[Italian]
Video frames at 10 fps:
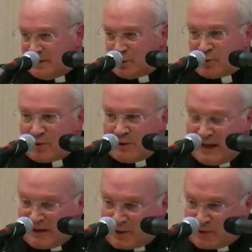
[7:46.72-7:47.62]
Dunque un
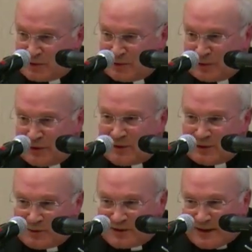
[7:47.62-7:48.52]
laico, lo dico,
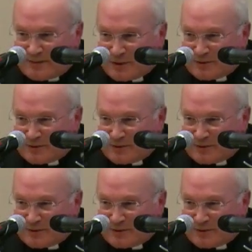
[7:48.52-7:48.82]
qui siamo in